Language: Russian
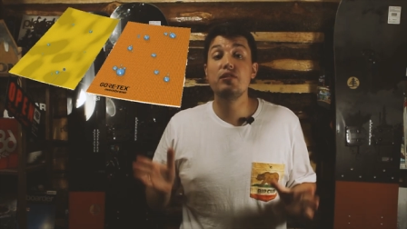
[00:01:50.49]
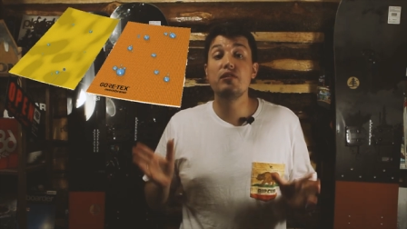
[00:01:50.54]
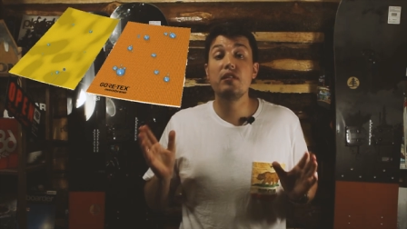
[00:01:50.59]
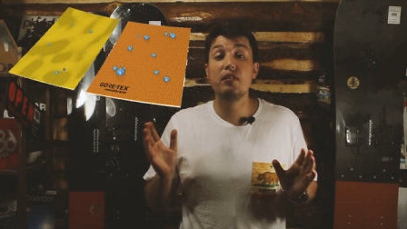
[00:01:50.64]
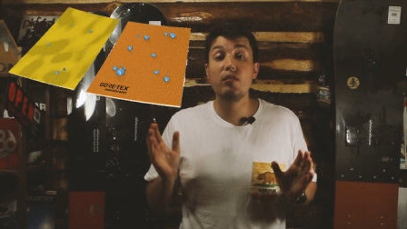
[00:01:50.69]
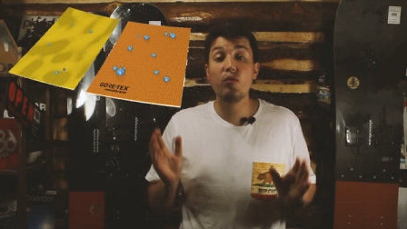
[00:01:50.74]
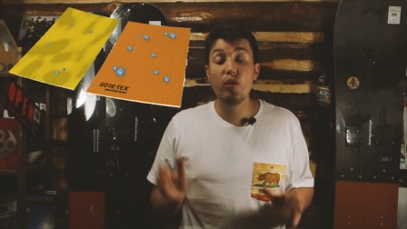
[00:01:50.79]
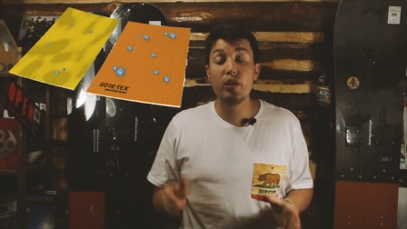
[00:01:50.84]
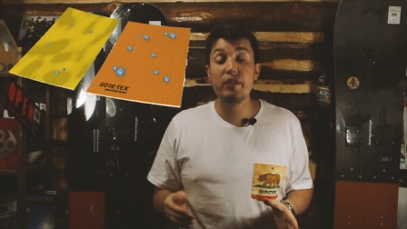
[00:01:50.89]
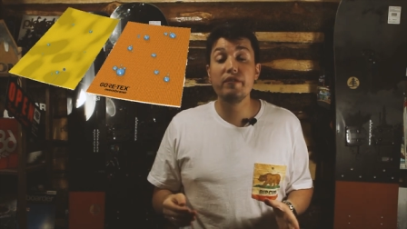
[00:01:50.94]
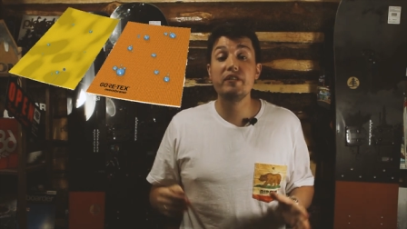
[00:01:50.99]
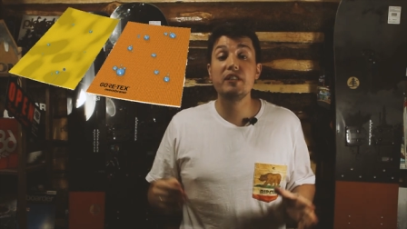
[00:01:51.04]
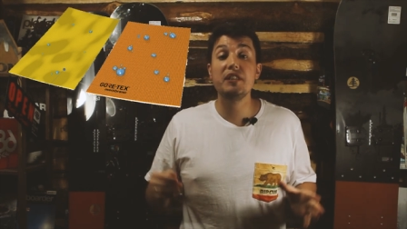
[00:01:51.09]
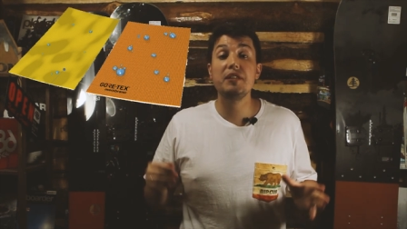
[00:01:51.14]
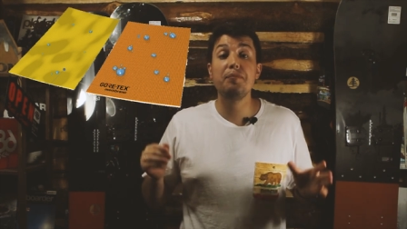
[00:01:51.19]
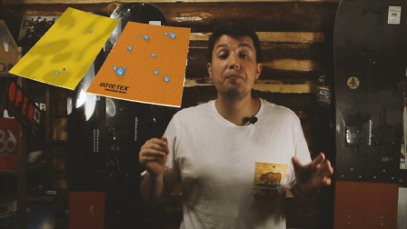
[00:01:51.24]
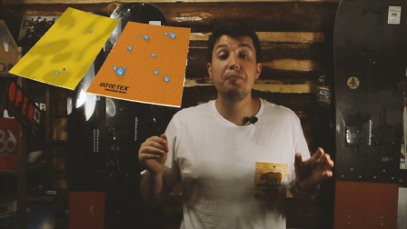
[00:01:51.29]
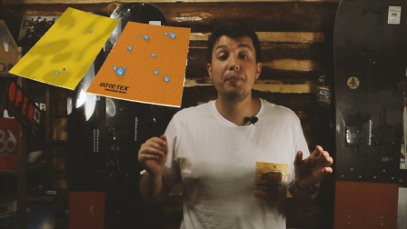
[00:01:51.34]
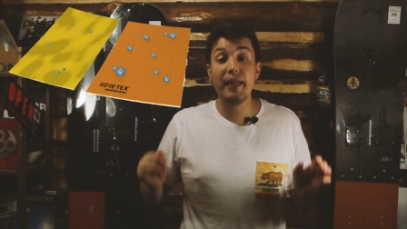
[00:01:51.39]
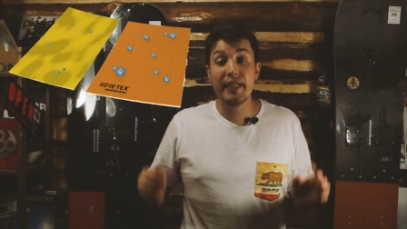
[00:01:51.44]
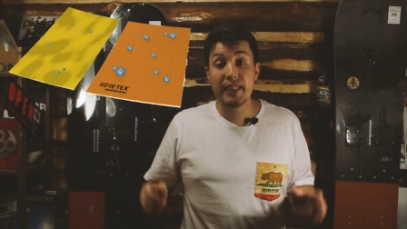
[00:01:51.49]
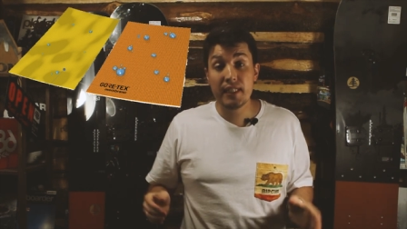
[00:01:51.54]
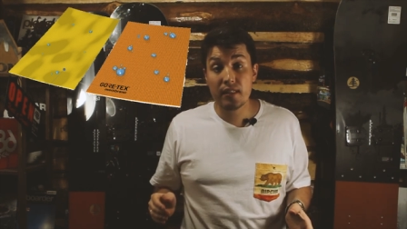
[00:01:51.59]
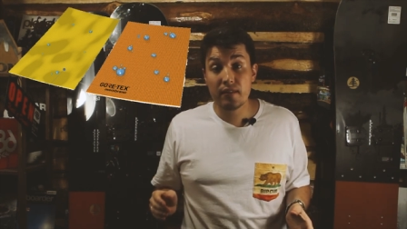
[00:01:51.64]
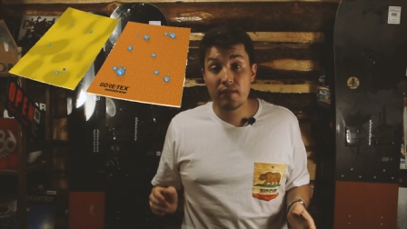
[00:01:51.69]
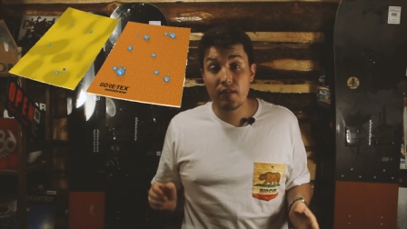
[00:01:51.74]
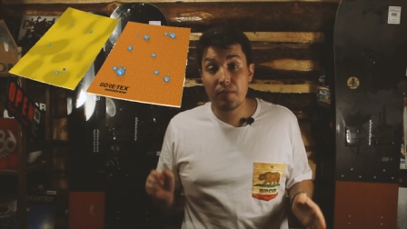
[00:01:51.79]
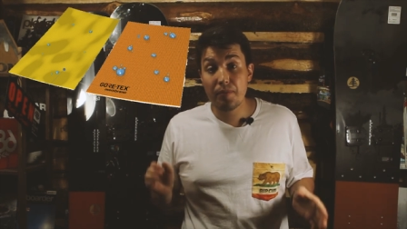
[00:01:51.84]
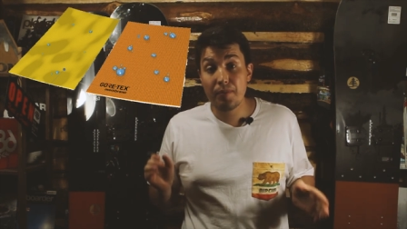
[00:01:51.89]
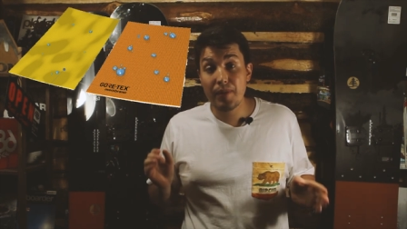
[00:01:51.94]
слой
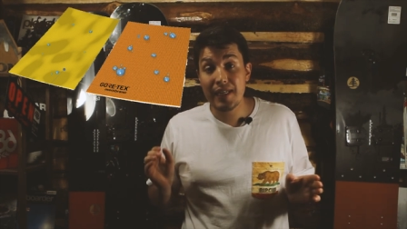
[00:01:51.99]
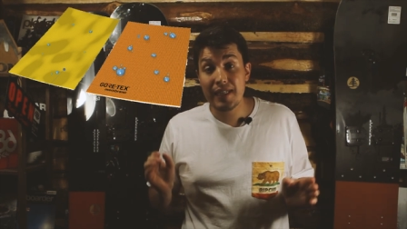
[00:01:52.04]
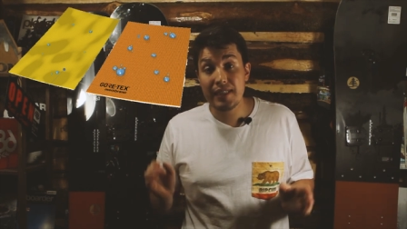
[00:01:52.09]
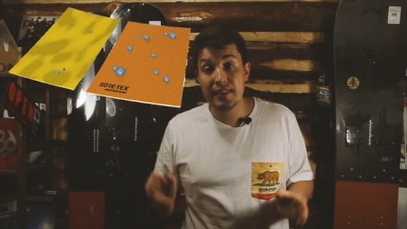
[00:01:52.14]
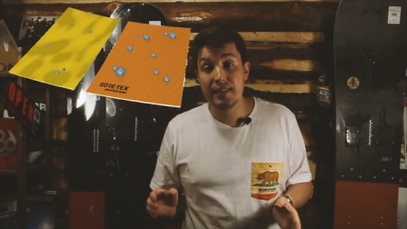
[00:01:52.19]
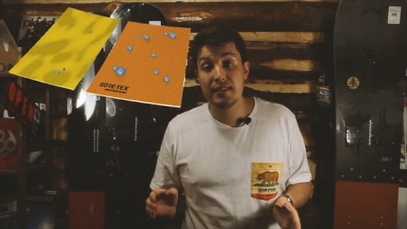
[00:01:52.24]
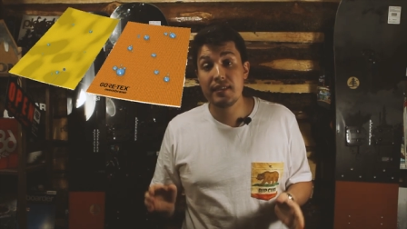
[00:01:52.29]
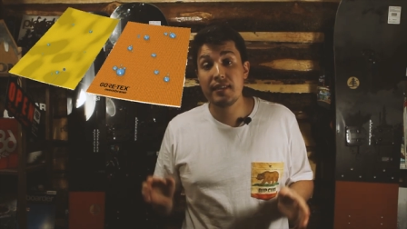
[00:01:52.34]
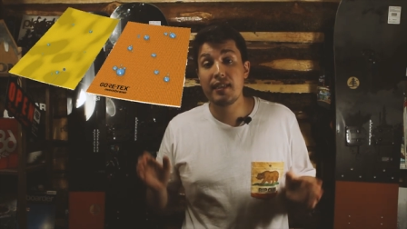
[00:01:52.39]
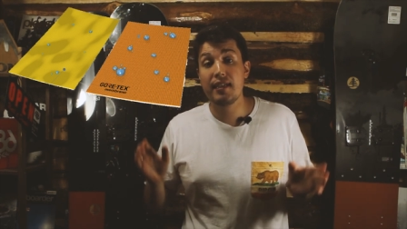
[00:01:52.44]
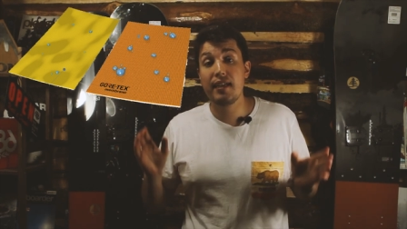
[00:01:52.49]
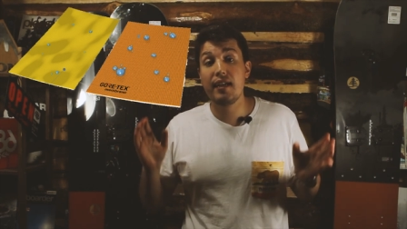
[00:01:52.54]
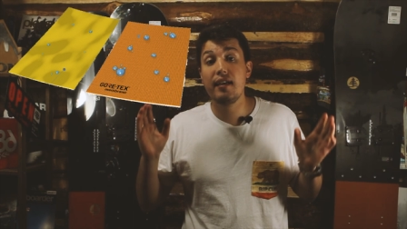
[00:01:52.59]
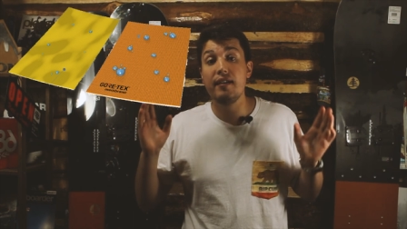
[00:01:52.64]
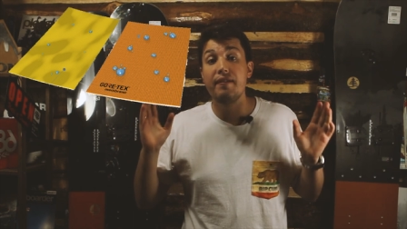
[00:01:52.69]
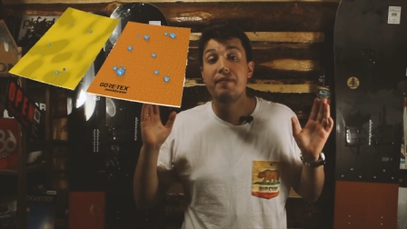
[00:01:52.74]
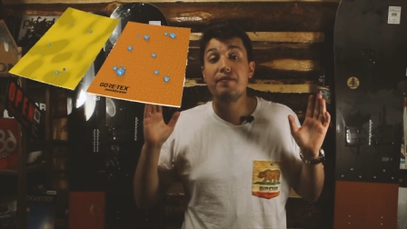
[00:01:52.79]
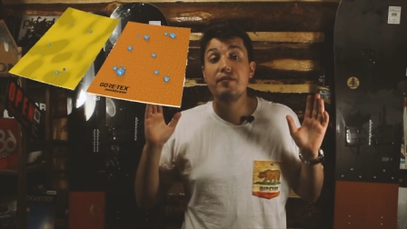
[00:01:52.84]
вспененного политетра